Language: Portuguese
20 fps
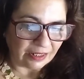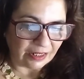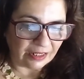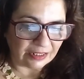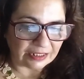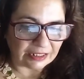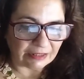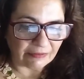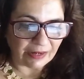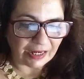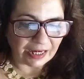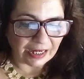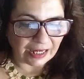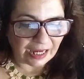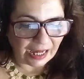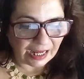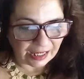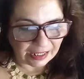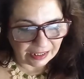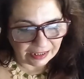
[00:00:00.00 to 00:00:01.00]
Então
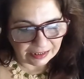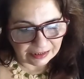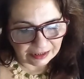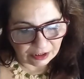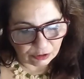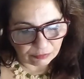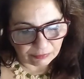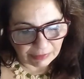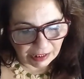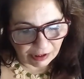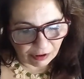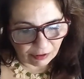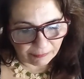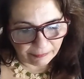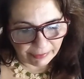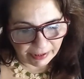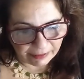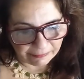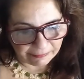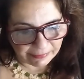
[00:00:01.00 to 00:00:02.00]
aqui é a lenda do
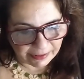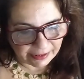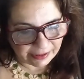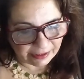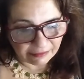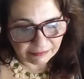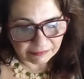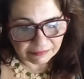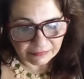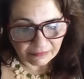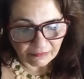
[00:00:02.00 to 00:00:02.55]
Macobeba, né?